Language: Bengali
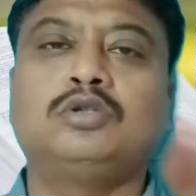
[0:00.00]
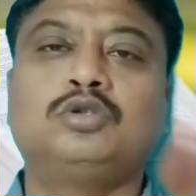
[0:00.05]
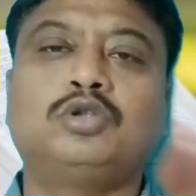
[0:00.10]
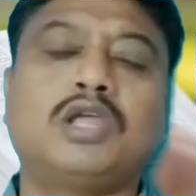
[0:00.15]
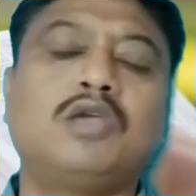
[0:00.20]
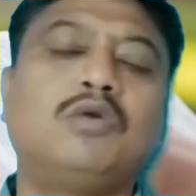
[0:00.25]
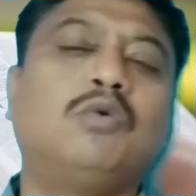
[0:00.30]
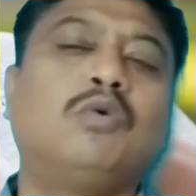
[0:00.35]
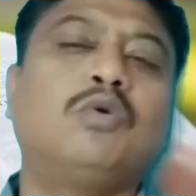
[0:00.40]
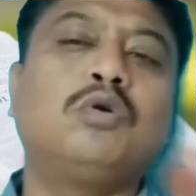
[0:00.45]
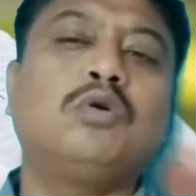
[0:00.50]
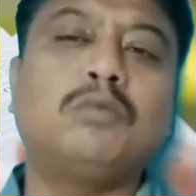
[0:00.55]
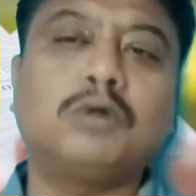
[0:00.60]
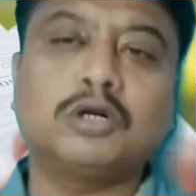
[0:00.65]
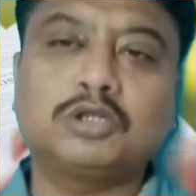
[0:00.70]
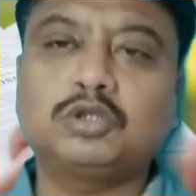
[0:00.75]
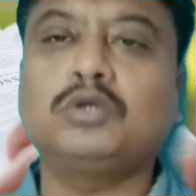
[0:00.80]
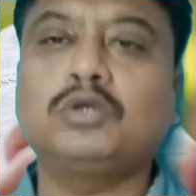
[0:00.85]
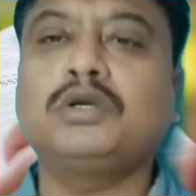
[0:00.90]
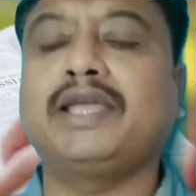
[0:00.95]
তো এই
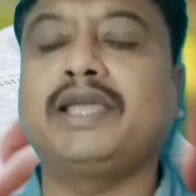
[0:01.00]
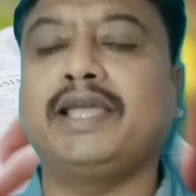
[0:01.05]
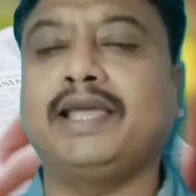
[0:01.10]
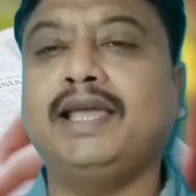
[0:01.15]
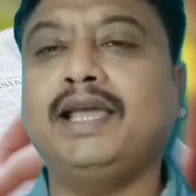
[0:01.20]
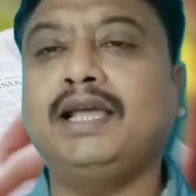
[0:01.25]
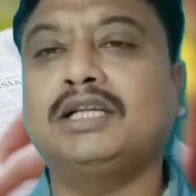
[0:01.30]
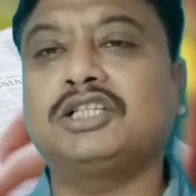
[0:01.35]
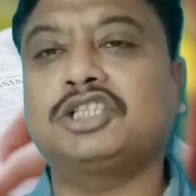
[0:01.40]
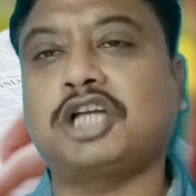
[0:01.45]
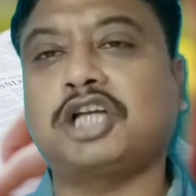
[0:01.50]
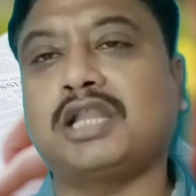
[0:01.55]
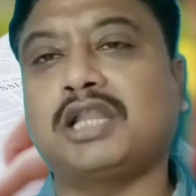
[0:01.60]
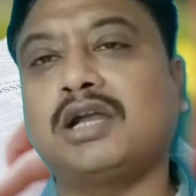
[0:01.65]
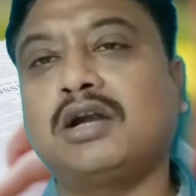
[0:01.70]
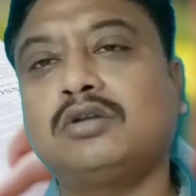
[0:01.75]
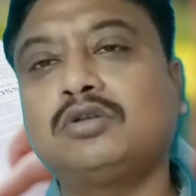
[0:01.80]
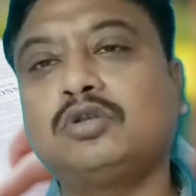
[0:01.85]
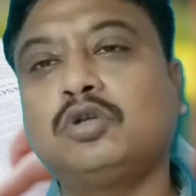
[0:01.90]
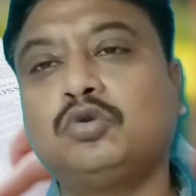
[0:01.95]
অনুবর্তনকে
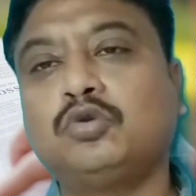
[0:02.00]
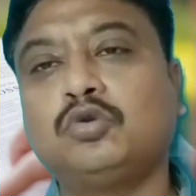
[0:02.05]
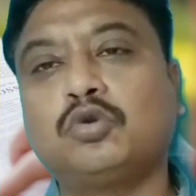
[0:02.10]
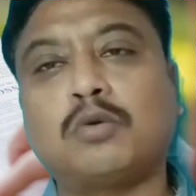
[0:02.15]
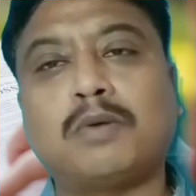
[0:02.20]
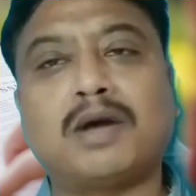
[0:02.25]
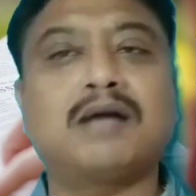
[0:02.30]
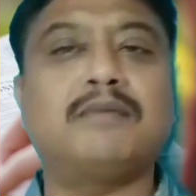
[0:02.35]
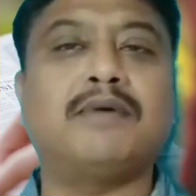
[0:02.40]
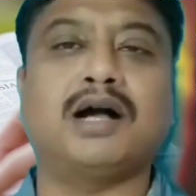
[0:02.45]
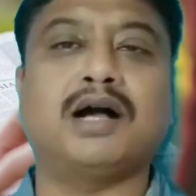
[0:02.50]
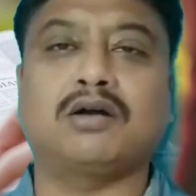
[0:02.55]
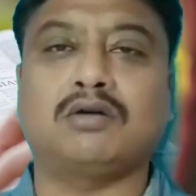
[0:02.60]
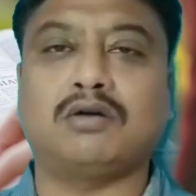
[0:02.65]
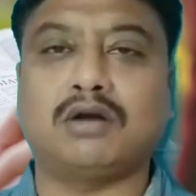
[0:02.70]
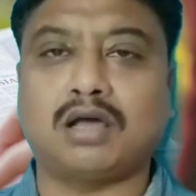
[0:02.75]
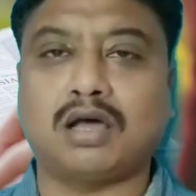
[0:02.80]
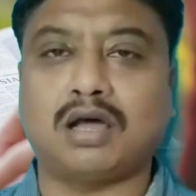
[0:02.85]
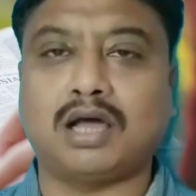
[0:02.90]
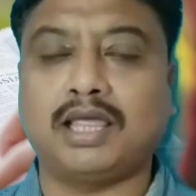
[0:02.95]
সাধারণত দুটো ভাবে ভাগ
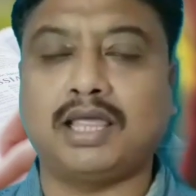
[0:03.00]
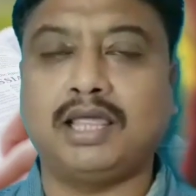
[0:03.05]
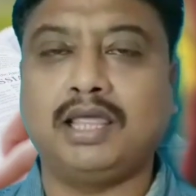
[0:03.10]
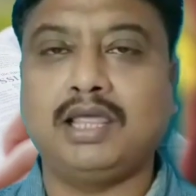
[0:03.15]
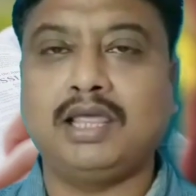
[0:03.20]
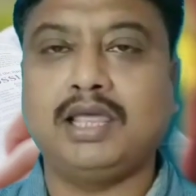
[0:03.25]
করা হয়